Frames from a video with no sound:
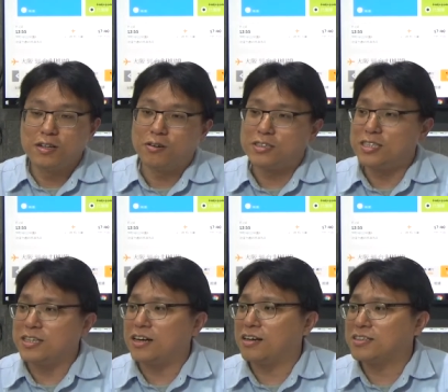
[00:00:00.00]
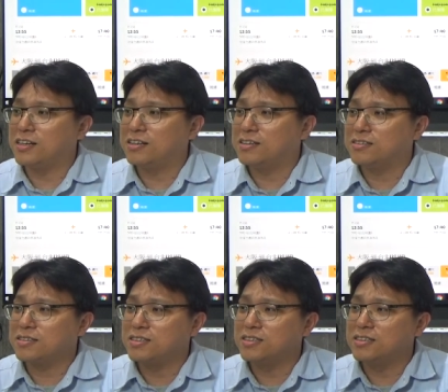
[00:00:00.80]
我记得好像
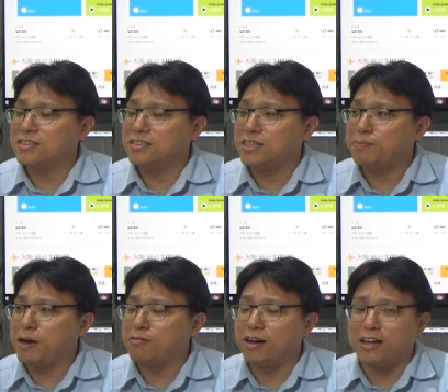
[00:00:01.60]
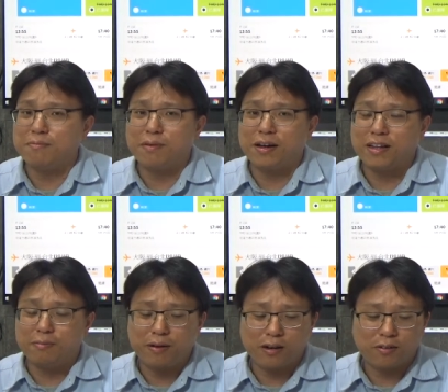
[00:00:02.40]
是一百五还两百
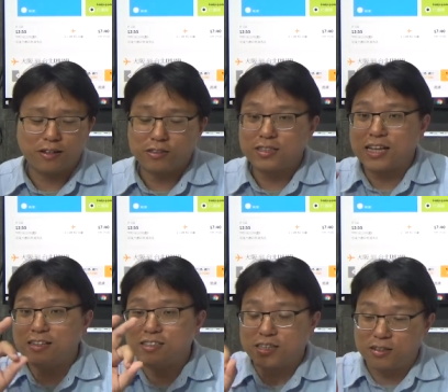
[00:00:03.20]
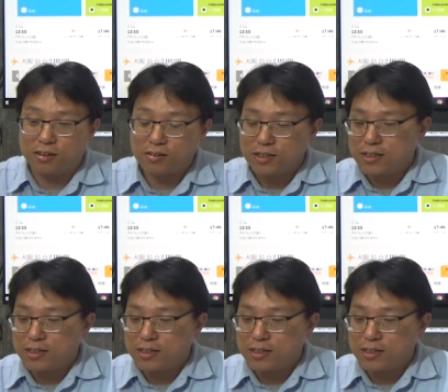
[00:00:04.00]
两百块，就是单程哦，